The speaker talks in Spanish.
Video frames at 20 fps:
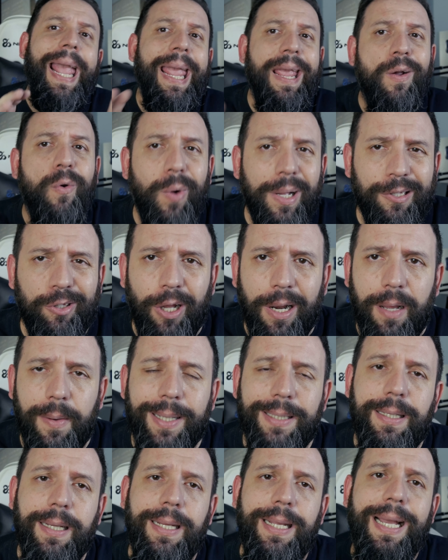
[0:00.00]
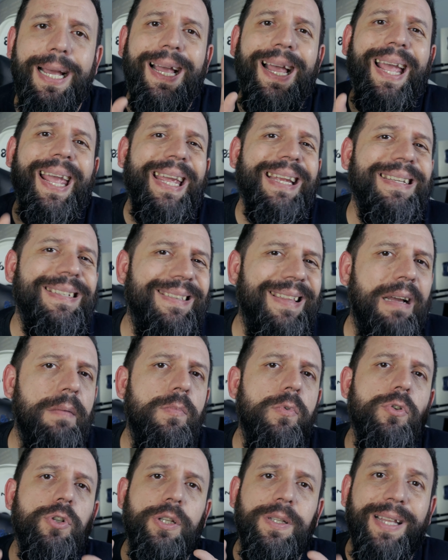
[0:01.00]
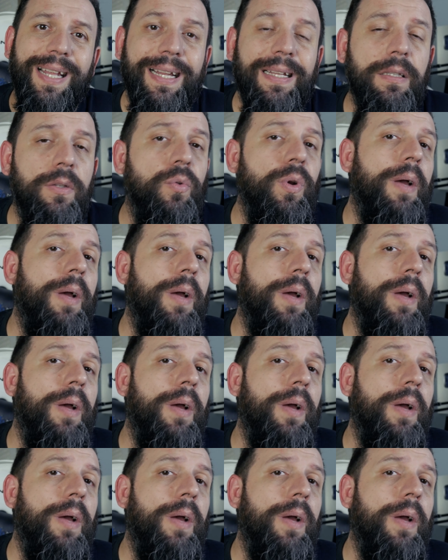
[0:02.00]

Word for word: En cuanto a la batería, estamos delante de